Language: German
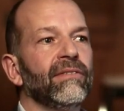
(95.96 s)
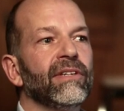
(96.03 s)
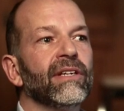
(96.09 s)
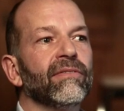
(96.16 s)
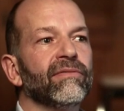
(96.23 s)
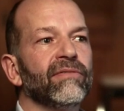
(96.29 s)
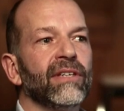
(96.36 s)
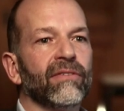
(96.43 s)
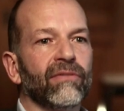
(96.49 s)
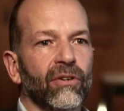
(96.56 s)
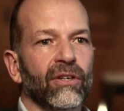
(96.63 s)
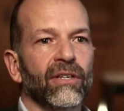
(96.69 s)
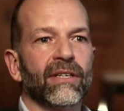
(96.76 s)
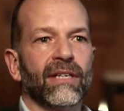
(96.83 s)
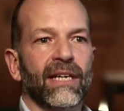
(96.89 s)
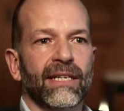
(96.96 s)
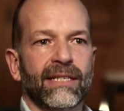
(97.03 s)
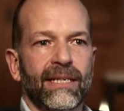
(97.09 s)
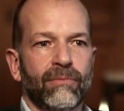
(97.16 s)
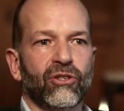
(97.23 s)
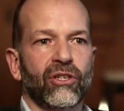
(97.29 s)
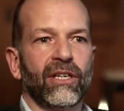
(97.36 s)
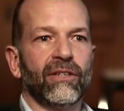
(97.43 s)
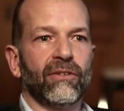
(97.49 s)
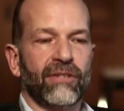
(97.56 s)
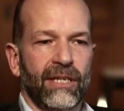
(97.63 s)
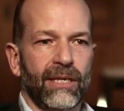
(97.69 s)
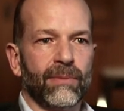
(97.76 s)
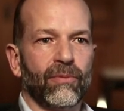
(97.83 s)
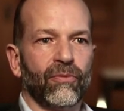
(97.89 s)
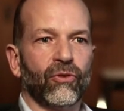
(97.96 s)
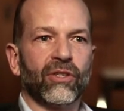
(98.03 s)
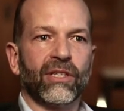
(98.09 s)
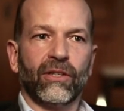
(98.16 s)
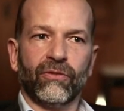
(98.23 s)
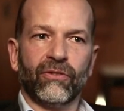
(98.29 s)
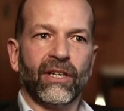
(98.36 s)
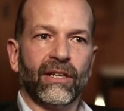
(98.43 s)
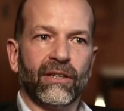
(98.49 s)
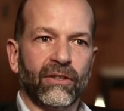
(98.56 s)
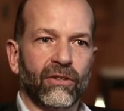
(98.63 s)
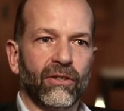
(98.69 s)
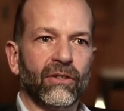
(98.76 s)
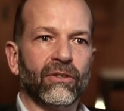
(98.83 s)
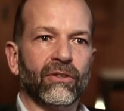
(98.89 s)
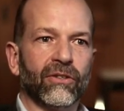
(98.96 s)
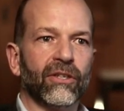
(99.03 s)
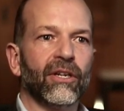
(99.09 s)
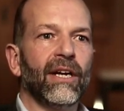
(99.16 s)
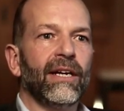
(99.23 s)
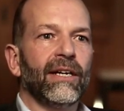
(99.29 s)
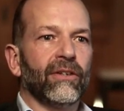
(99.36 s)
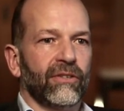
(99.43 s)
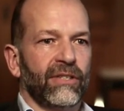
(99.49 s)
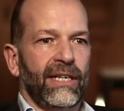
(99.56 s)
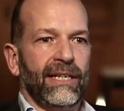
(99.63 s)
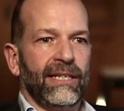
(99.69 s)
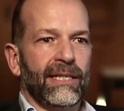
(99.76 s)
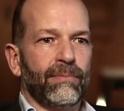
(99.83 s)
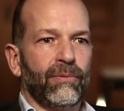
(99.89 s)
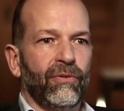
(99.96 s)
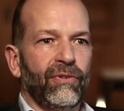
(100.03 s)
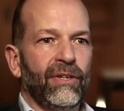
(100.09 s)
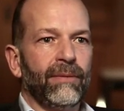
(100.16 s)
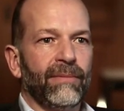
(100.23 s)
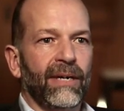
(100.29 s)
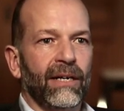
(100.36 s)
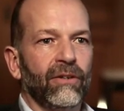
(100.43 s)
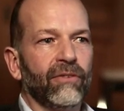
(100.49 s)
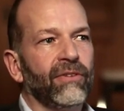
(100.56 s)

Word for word: wir, wir wollen da selbstständig und selbstbewusst auftreten können und unser eigenes Profil machen.